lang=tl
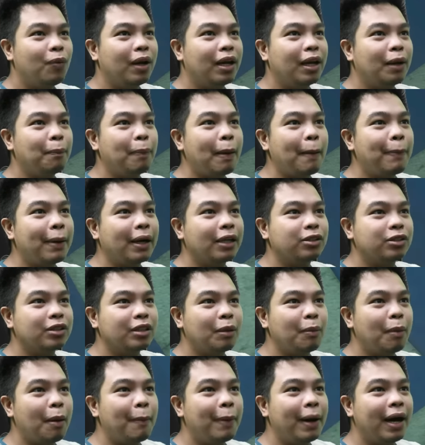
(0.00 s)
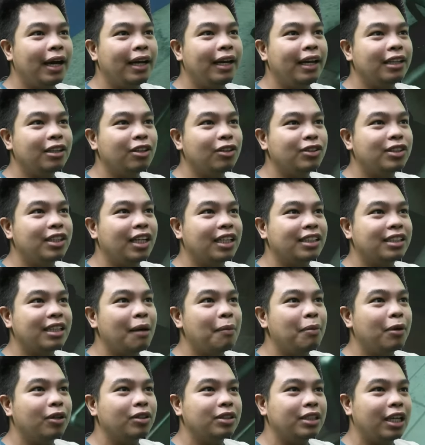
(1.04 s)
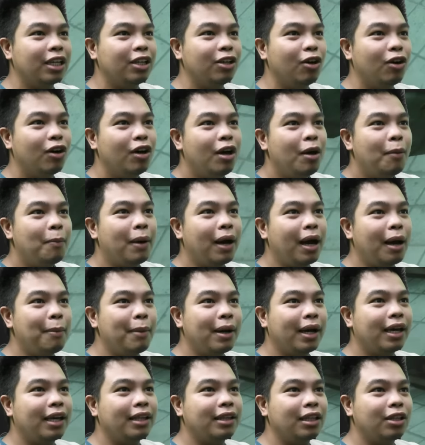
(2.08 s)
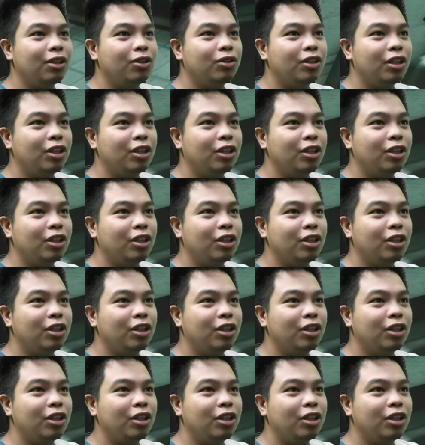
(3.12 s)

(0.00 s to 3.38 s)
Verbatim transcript: Walang papasok na babae dito. Sinasabi ko sa inyo. Baka makita nyo